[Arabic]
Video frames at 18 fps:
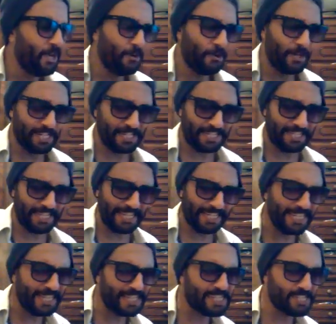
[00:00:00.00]
واش
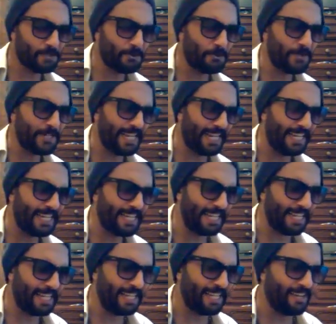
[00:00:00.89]
تاني نسول
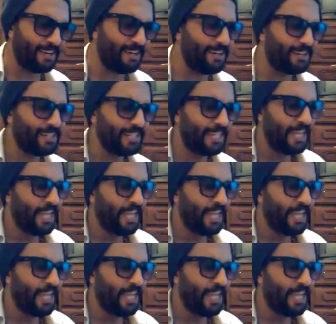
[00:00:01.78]
عليها